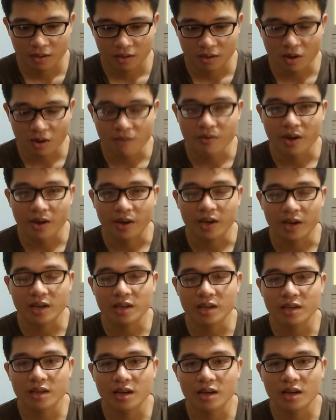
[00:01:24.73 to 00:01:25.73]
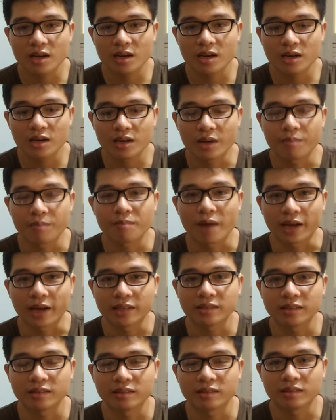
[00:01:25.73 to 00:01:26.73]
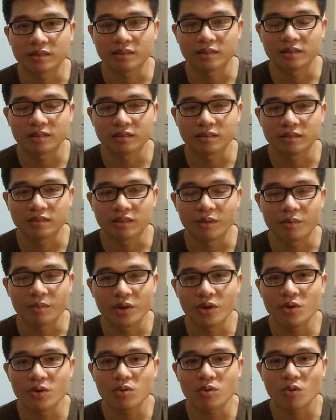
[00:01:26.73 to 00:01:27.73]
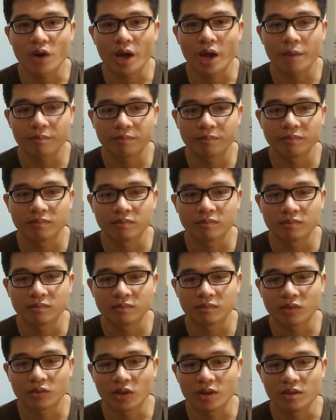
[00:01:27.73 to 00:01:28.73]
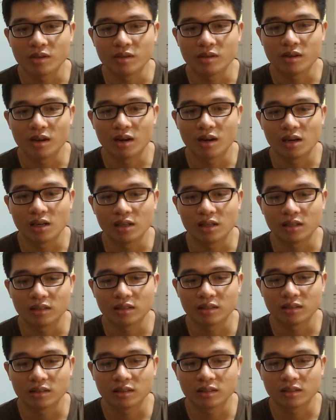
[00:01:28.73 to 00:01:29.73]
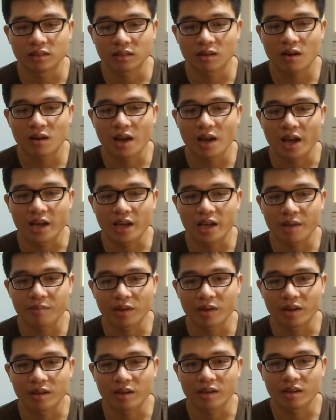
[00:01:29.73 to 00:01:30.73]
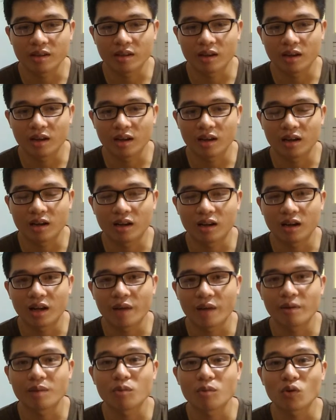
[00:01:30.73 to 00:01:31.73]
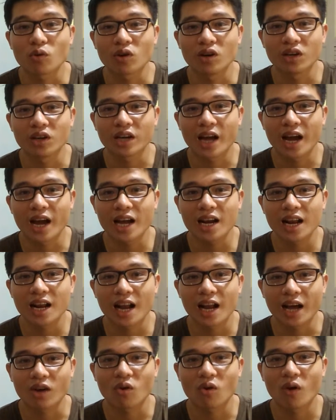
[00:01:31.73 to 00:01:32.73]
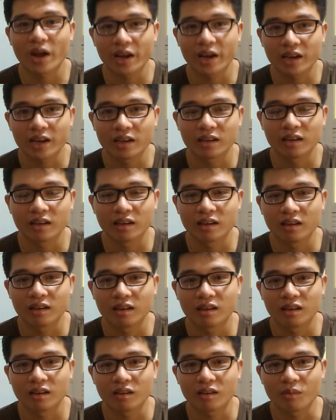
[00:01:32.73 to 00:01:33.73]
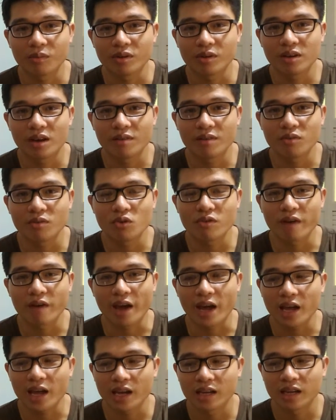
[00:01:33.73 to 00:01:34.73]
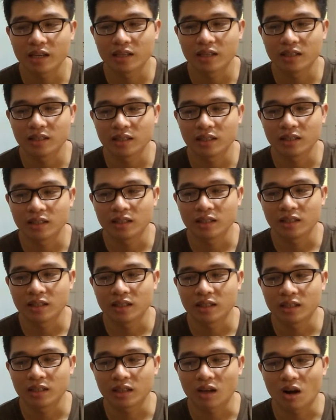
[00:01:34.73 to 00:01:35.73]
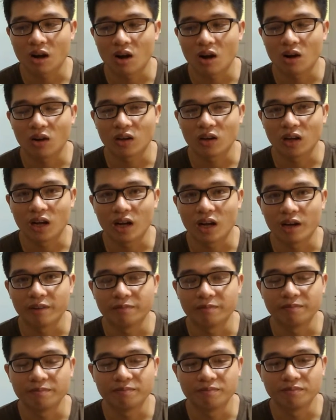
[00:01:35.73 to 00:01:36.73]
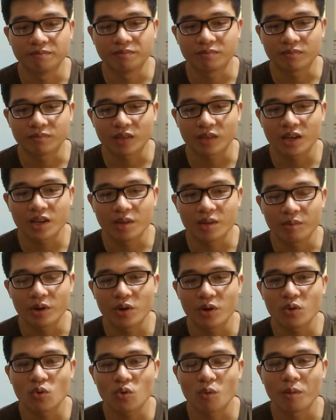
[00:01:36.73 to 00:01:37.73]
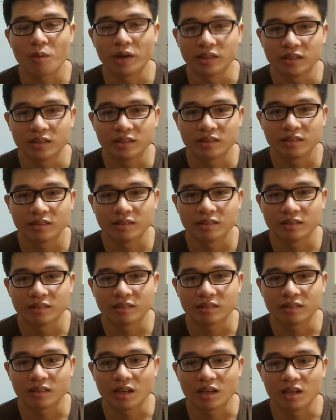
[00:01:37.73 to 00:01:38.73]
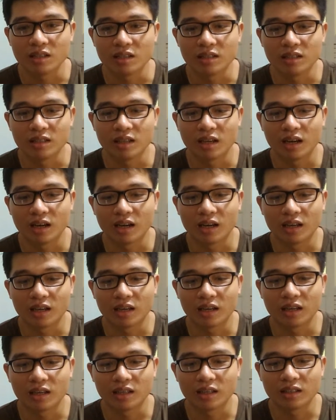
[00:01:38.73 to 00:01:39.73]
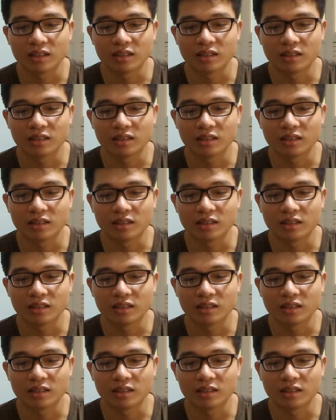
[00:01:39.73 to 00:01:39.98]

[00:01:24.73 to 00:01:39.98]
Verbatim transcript: nói về cái điểm mạnh điểm yếu của em thì uh, có lẽ em nghĩ uh, em là một người khá là lạc quan cũng như là vui vẻ còn uh, cái điểm yếu của mình thì uh,